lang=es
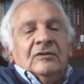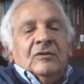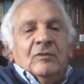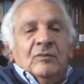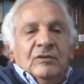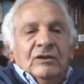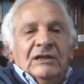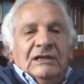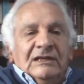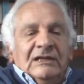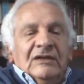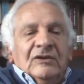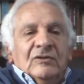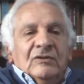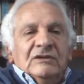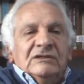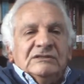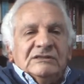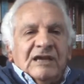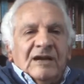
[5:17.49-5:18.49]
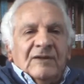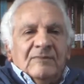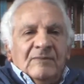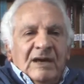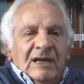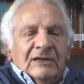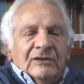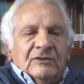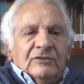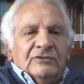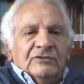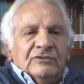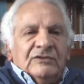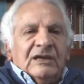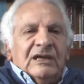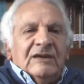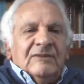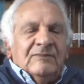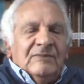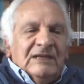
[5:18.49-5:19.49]
¿Cómo le digo en San Marcos,
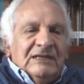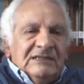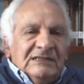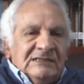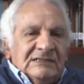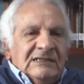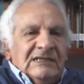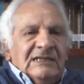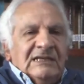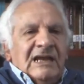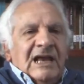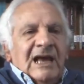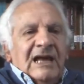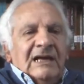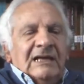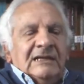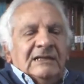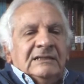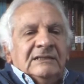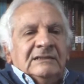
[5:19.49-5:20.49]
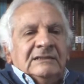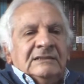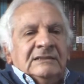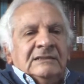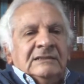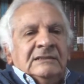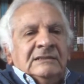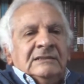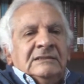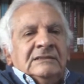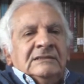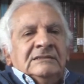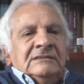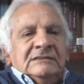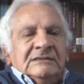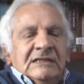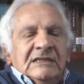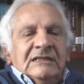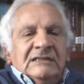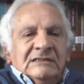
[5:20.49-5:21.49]
en medicina,
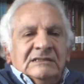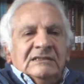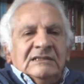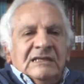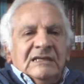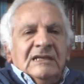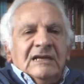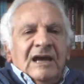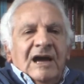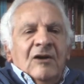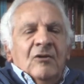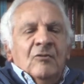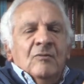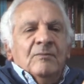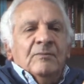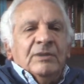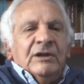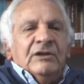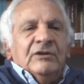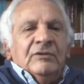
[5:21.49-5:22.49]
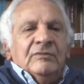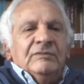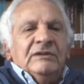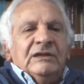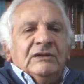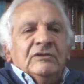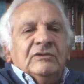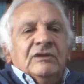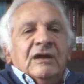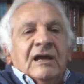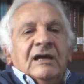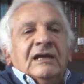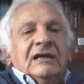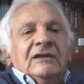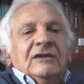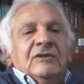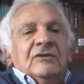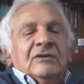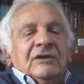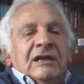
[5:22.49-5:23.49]
sí, sí, a un predominio de
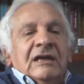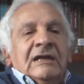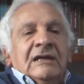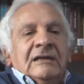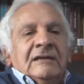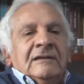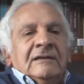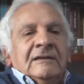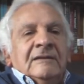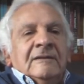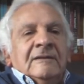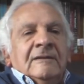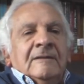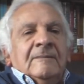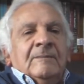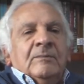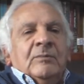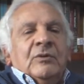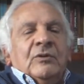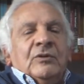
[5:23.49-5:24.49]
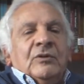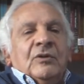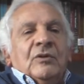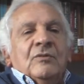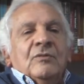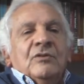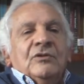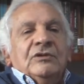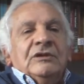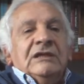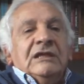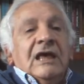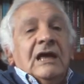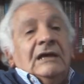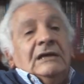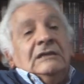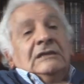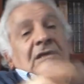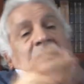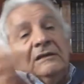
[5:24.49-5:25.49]
aquello que por
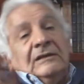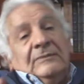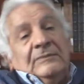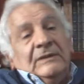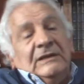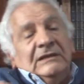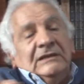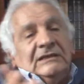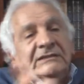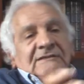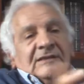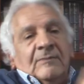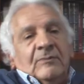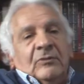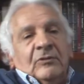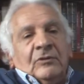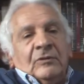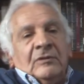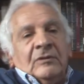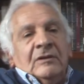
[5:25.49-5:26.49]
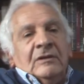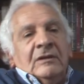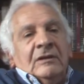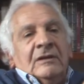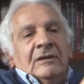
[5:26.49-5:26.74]
comodidad y de repente hasta por